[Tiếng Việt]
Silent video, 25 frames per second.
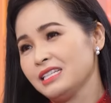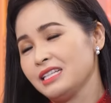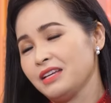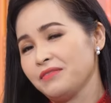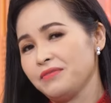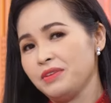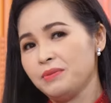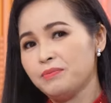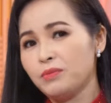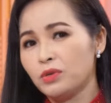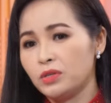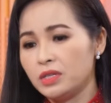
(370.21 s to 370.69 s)

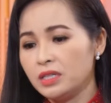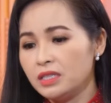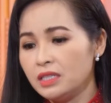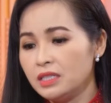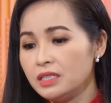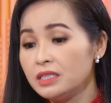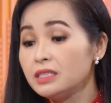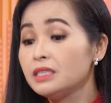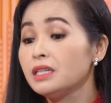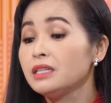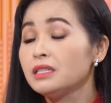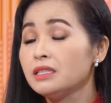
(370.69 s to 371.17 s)
tại vì một cái
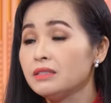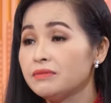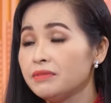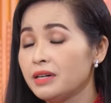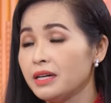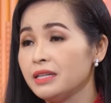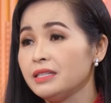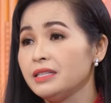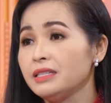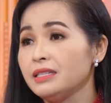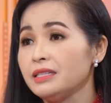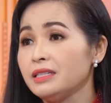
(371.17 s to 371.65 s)
chương trình như
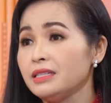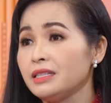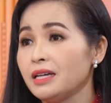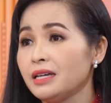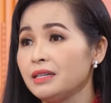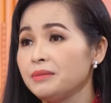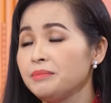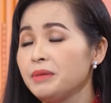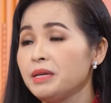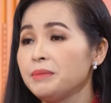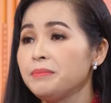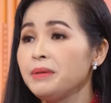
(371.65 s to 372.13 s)
vậy thì
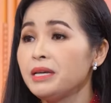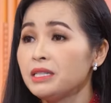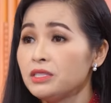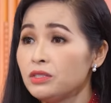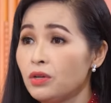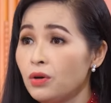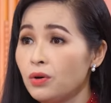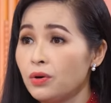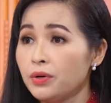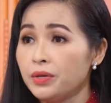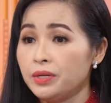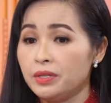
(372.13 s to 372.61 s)
anh minh
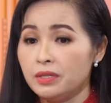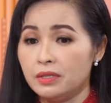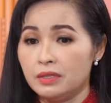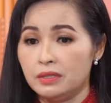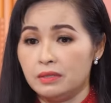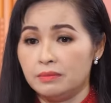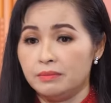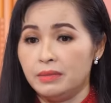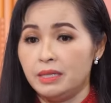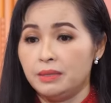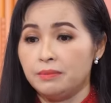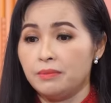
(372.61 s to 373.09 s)
biết rồi
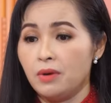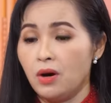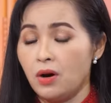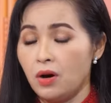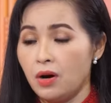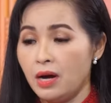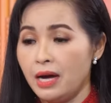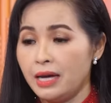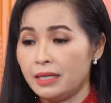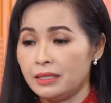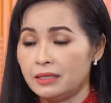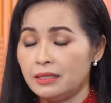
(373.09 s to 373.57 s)
mình
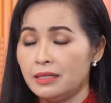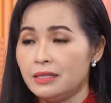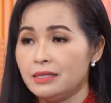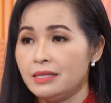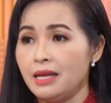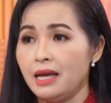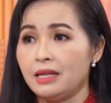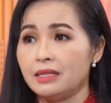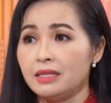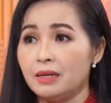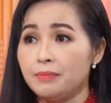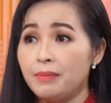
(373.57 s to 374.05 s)
bỏ hẳn thời
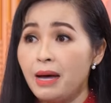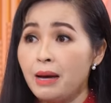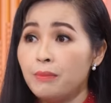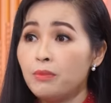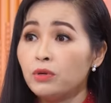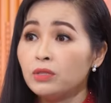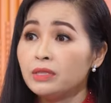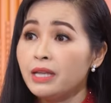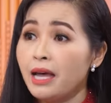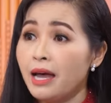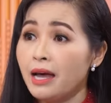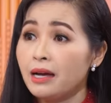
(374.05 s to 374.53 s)
gian ra ba
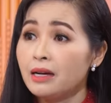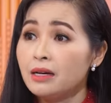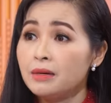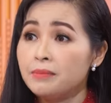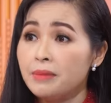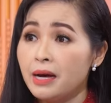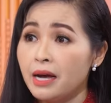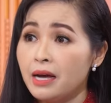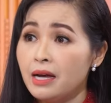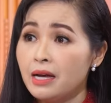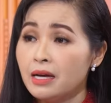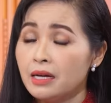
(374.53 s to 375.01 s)
bốn tháng
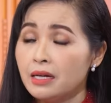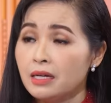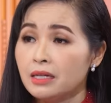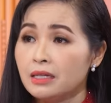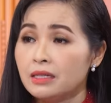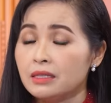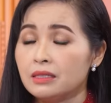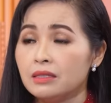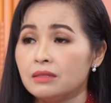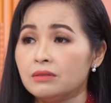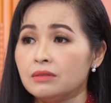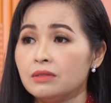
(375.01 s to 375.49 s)
cơ mà
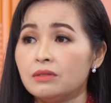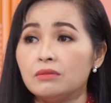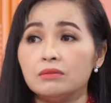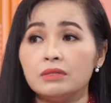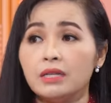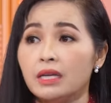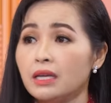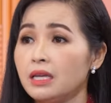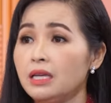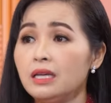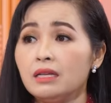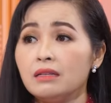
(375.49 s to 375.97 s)
ông
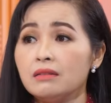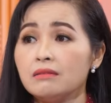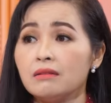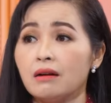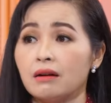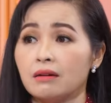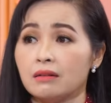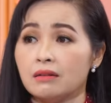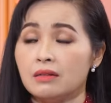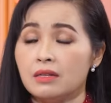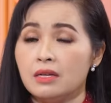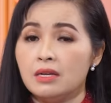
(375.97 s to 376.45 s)
không thể ít
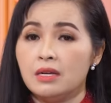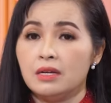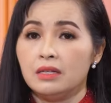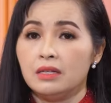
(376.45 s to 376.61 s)
được